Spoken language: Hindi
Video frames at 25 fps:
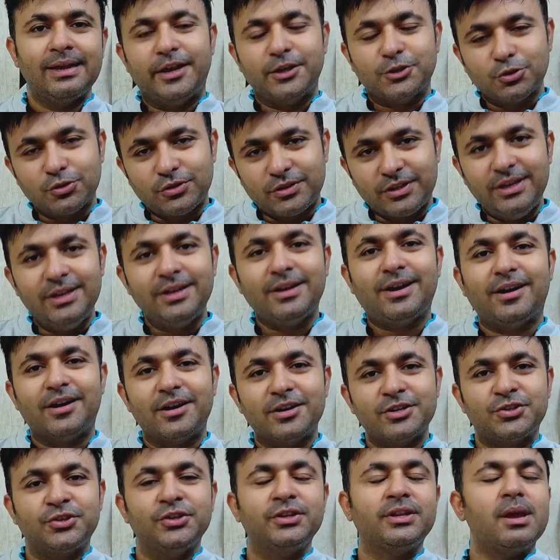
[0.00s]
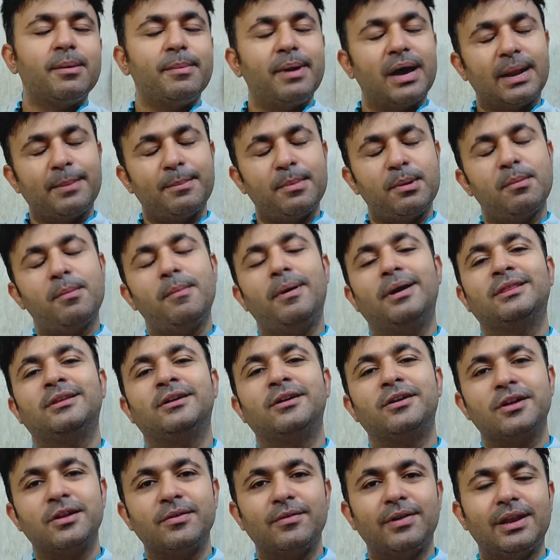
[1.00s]
ये जो तीन कार्स जिनके बारे में मैं बात
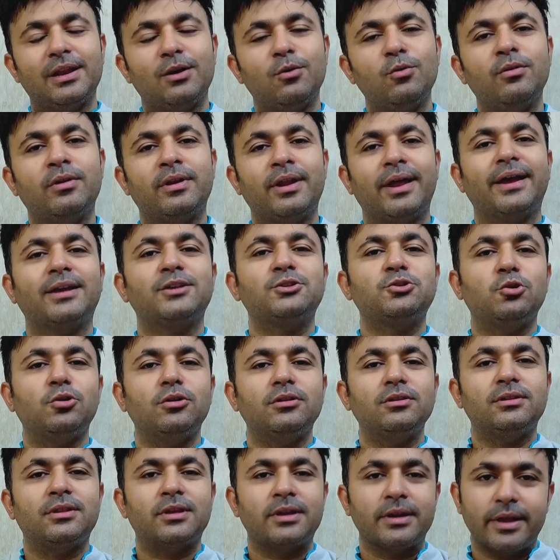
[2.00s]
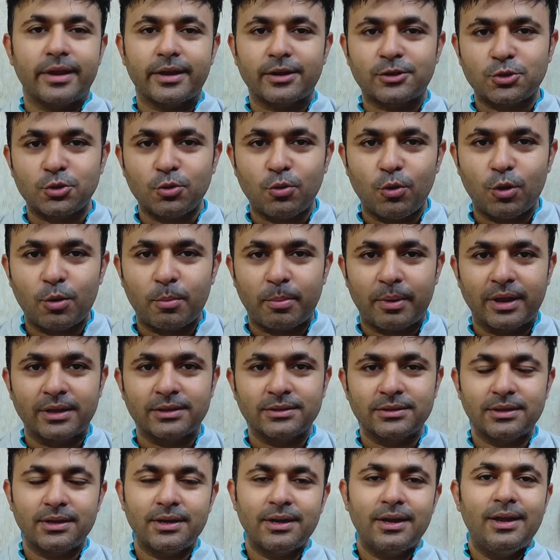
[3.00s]
करने वाला हूँ नेक्सॉन थ्री और
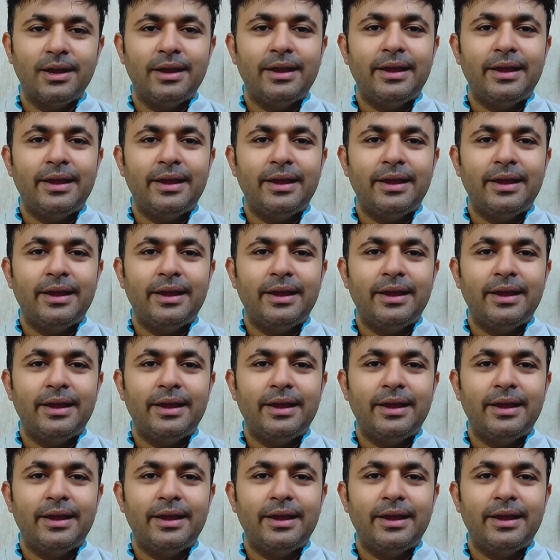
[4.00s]
ब्रेजा